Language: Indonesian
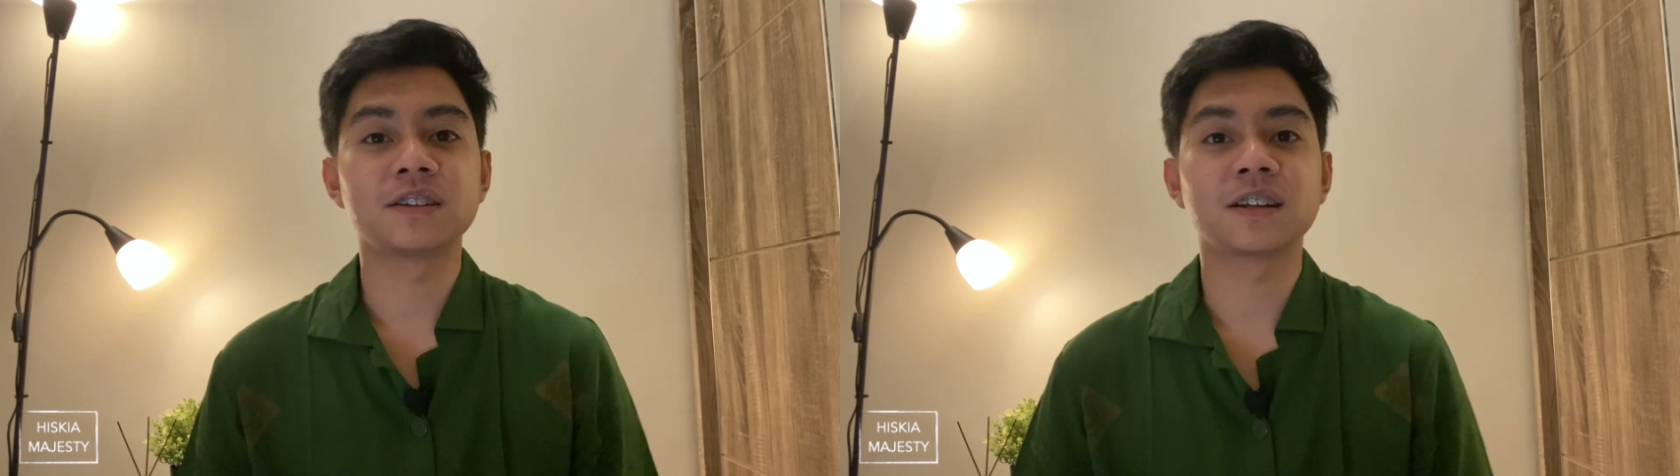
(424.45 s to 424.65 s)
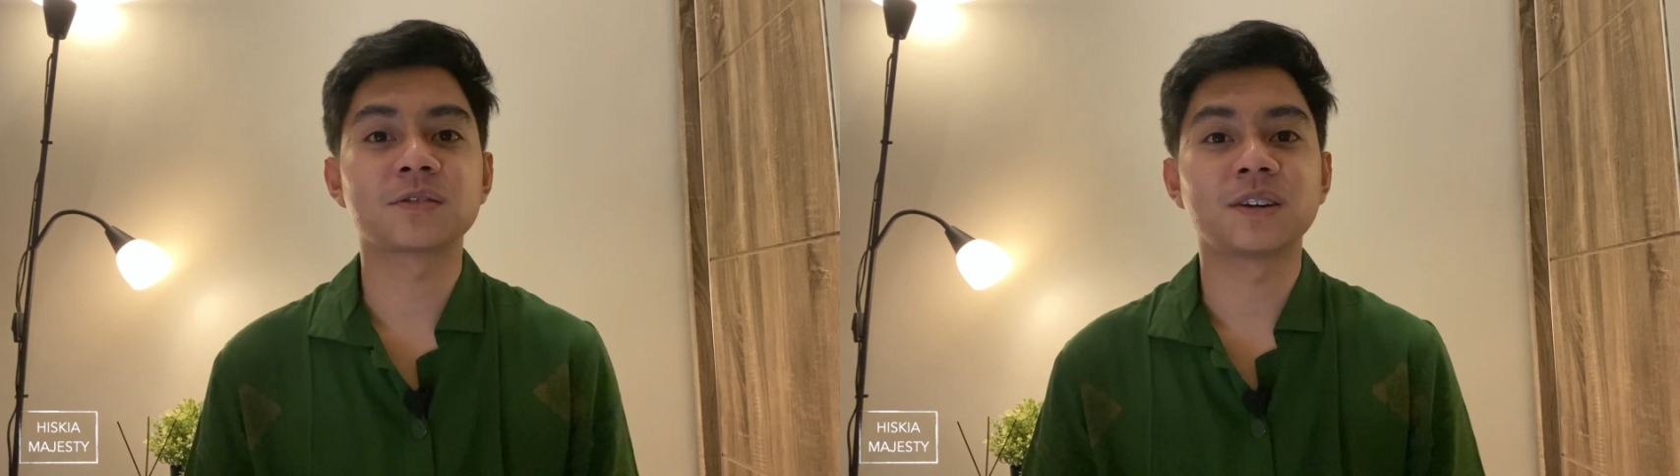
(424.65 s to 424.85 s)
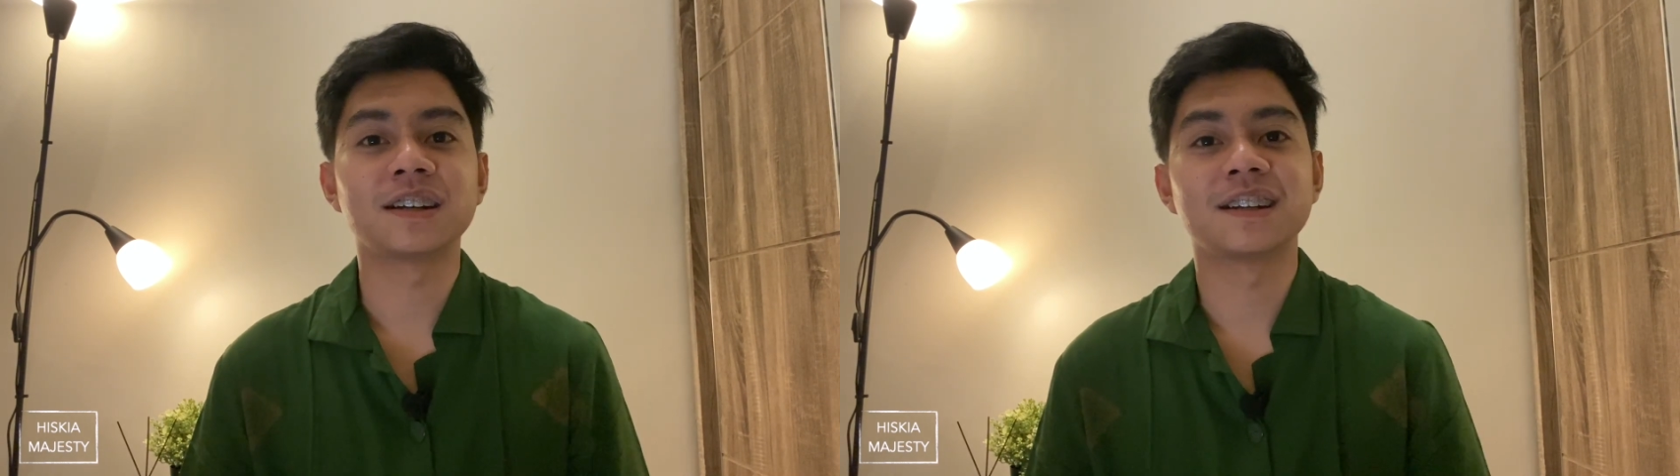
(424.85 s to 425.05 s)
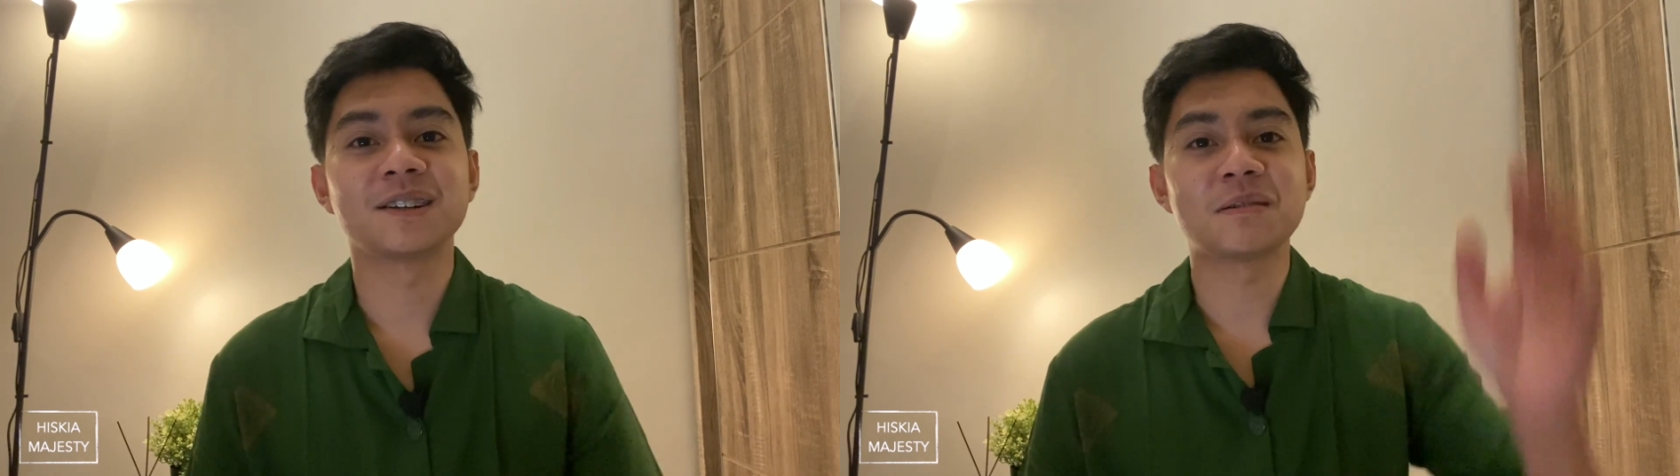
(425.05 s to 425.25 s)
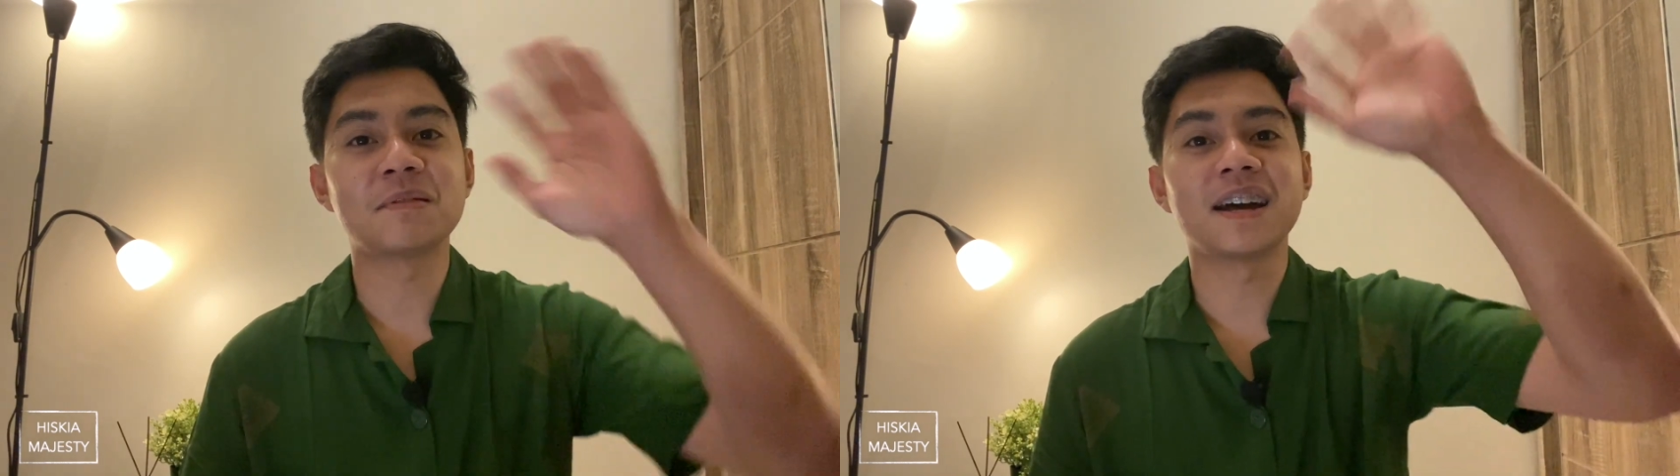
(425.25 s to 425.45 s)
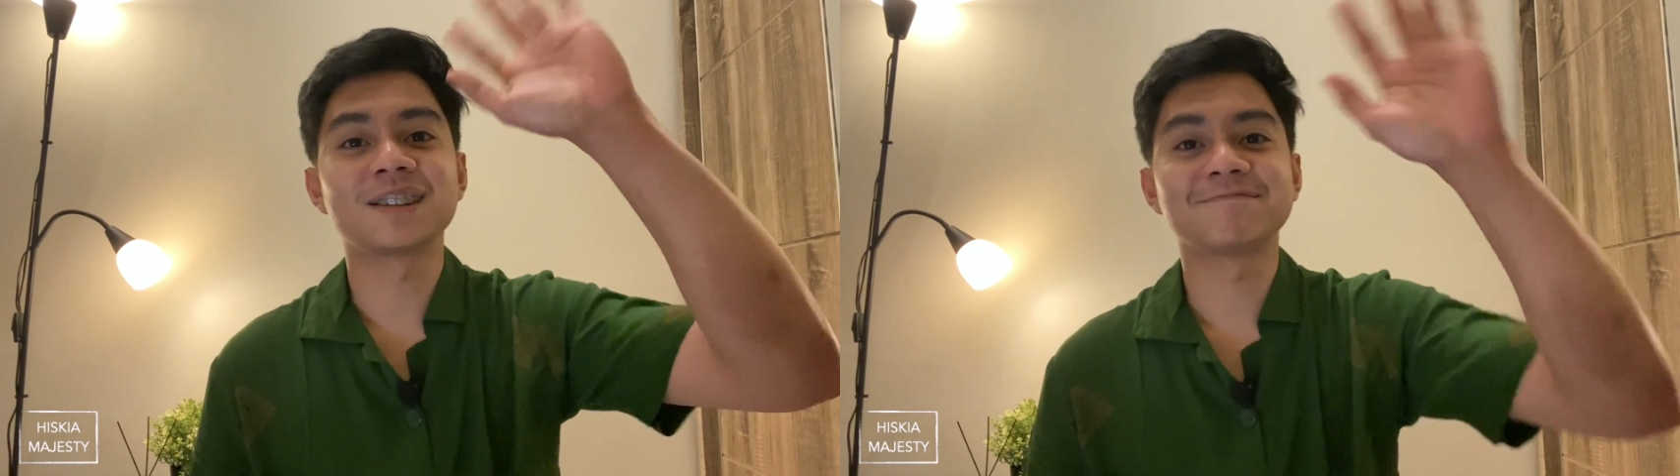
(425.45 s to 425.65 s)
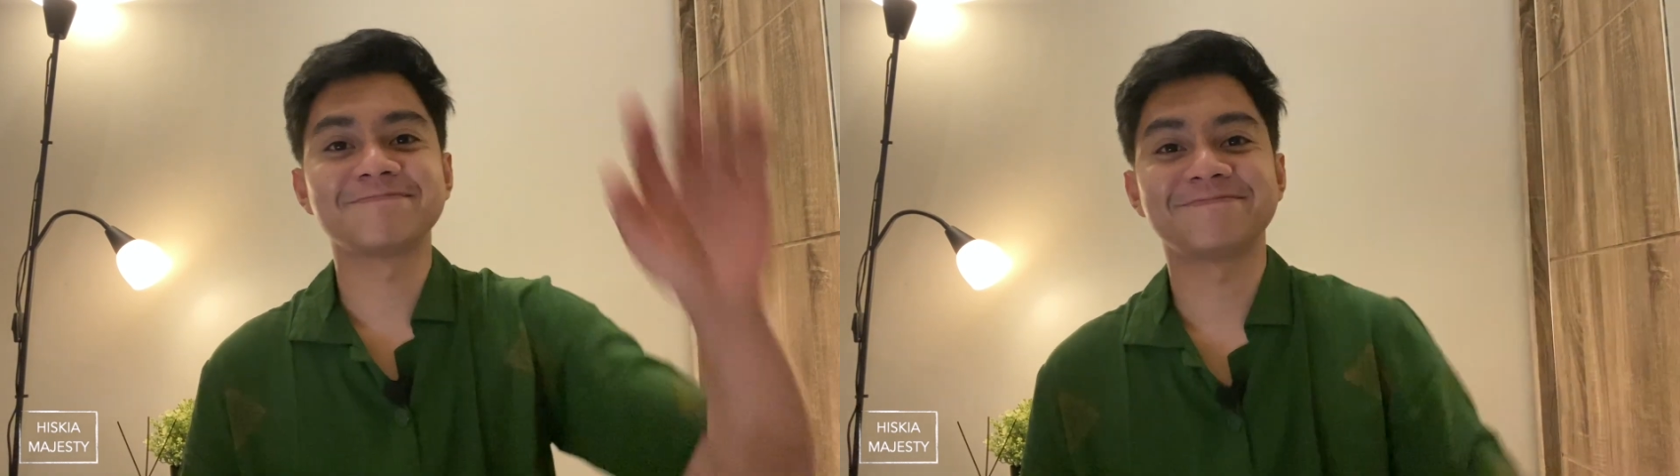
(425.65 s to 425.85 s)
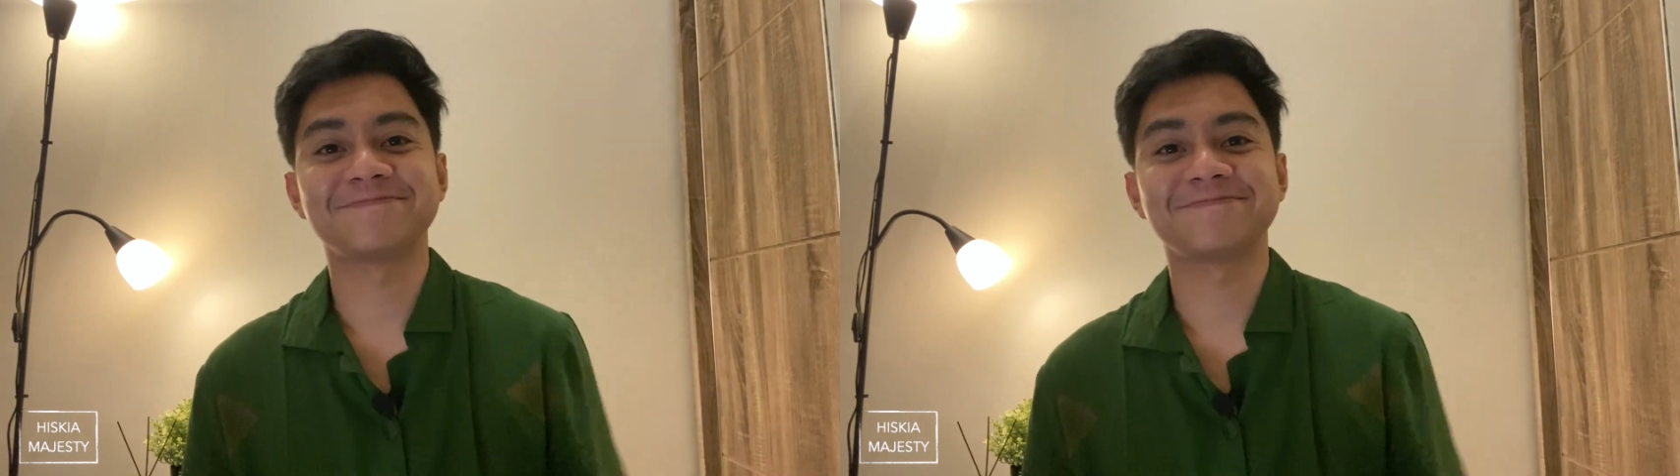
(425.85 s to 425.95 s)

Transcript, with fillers: in the next one. Bye-bye.